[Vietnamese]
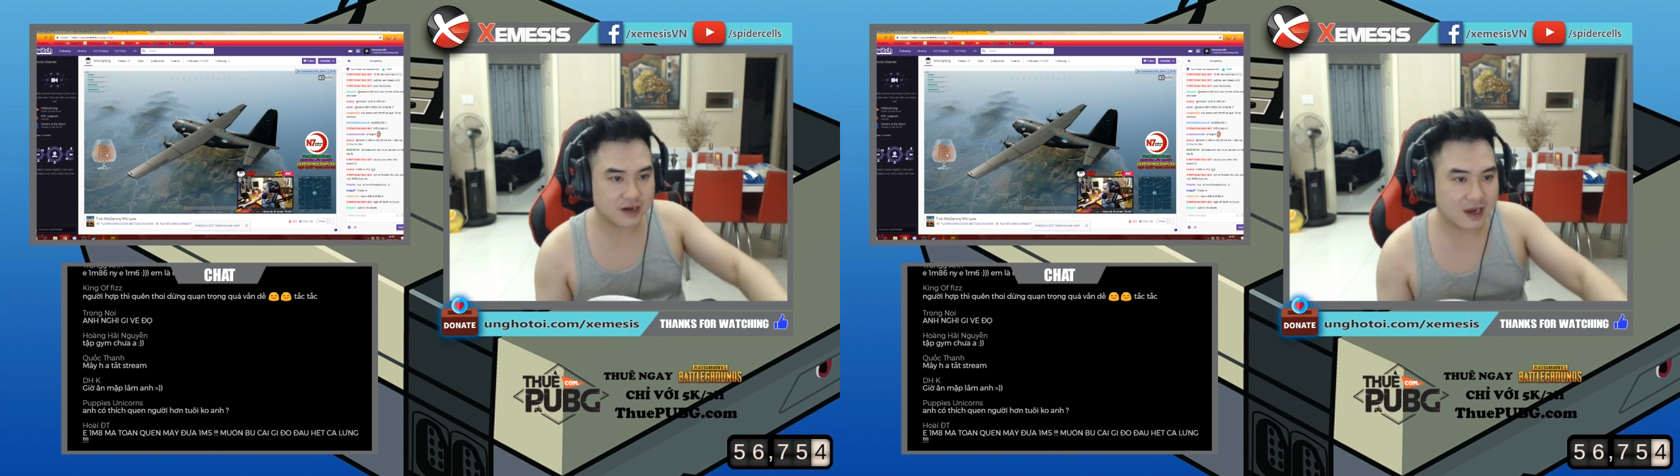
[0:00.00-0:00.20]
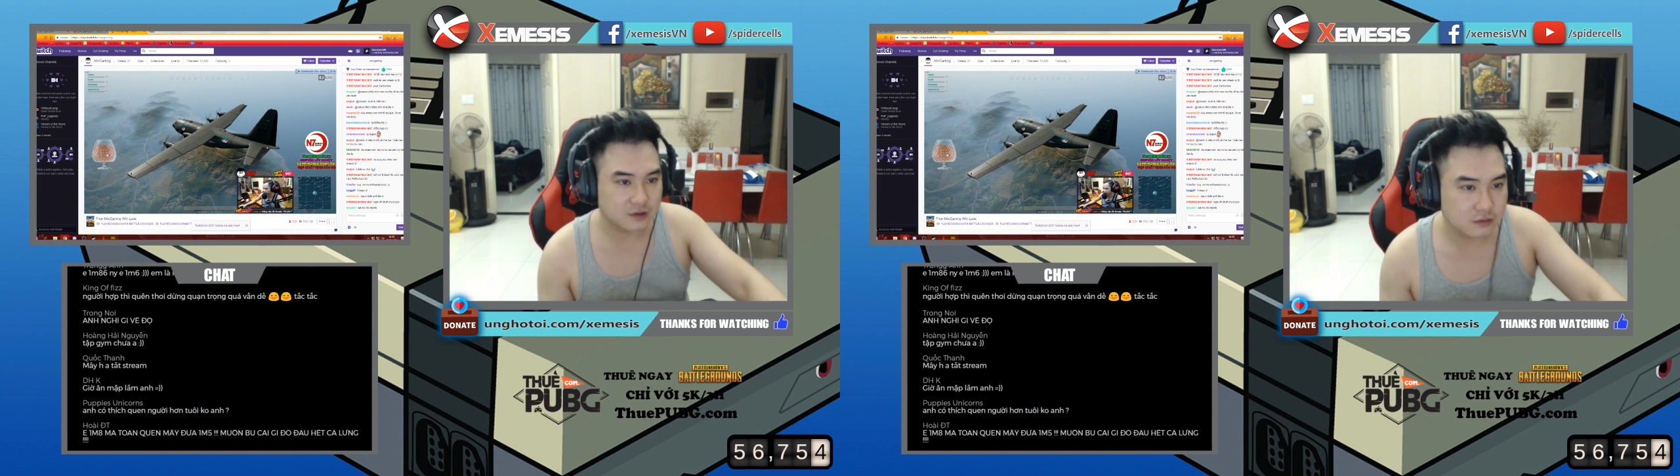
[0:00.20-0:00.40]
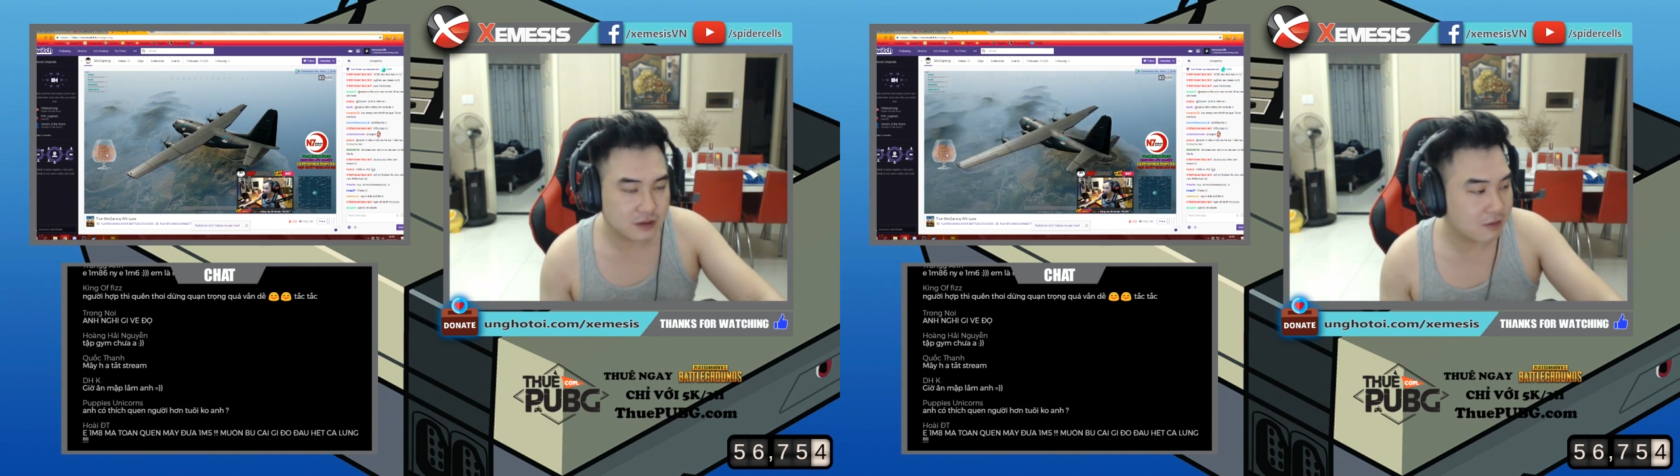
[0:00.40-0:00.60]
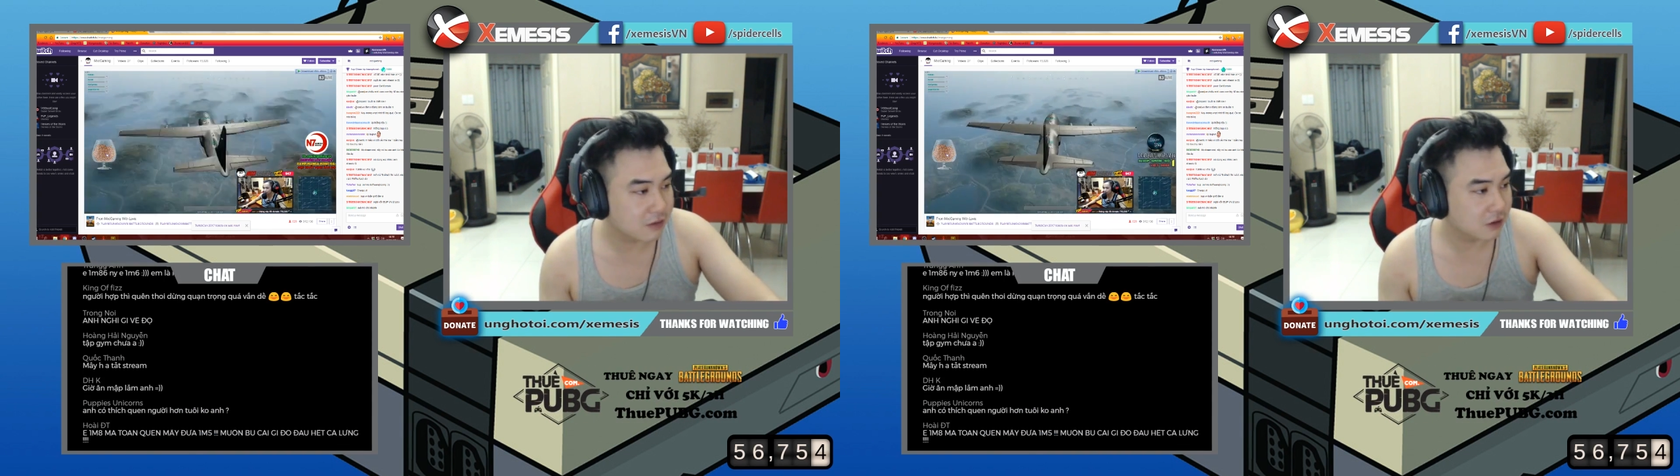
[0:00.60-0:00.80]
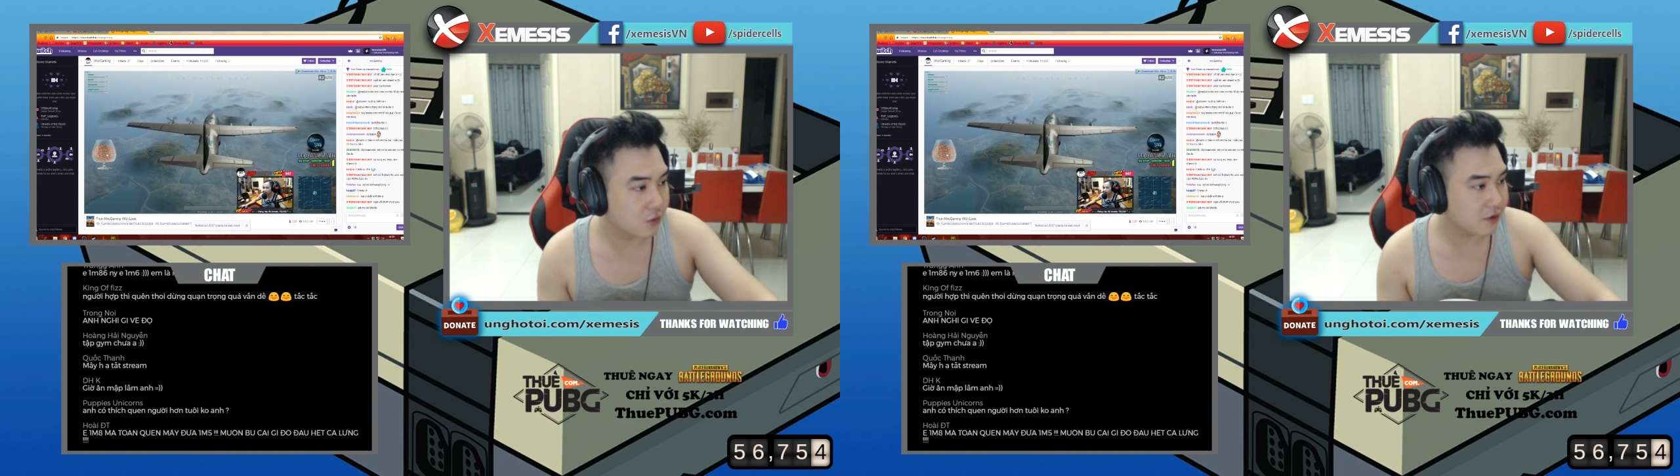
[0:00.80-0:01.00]
đa số đứa nào cũng
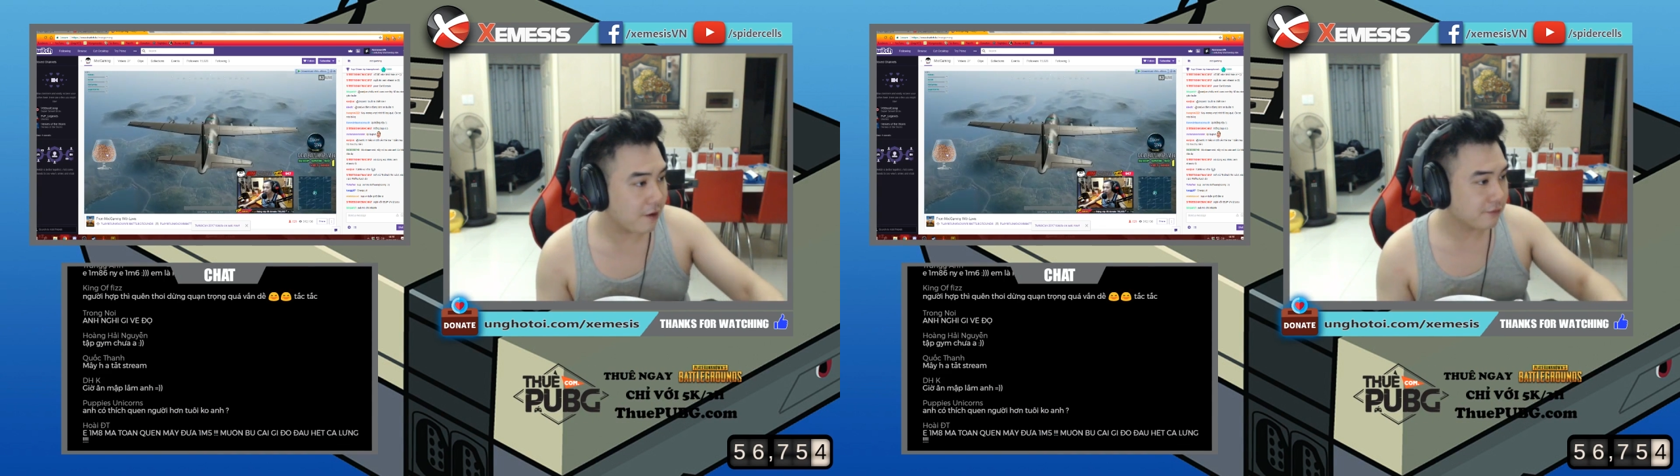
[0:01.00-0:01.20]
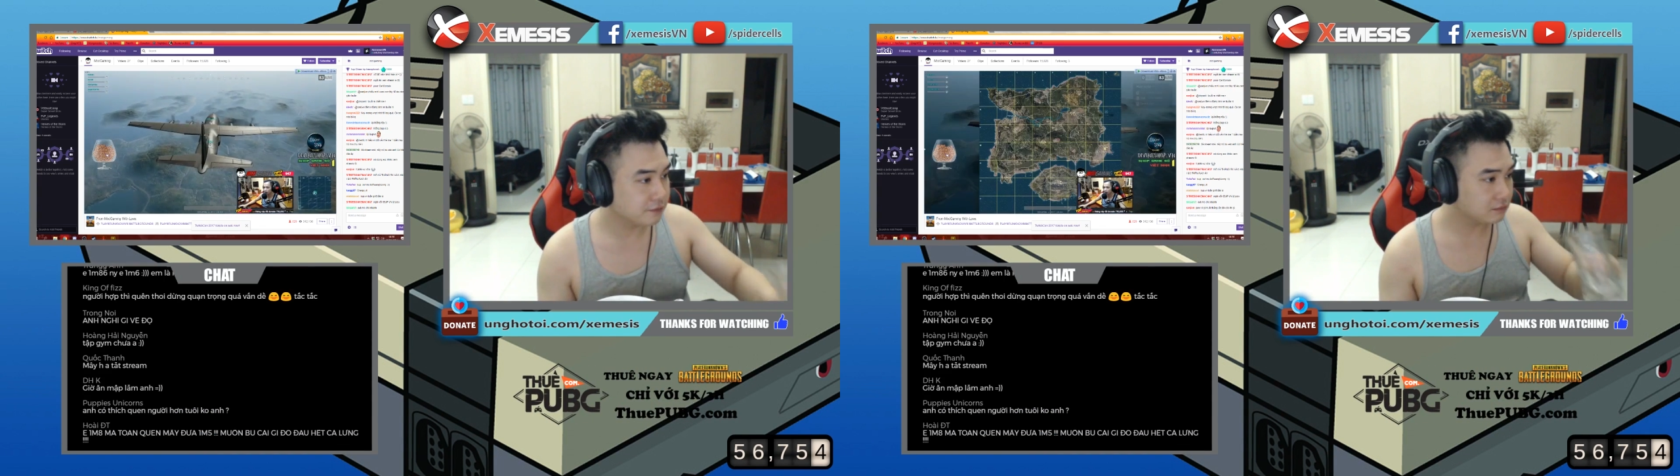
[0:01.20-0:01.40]
gần tuổi nhau.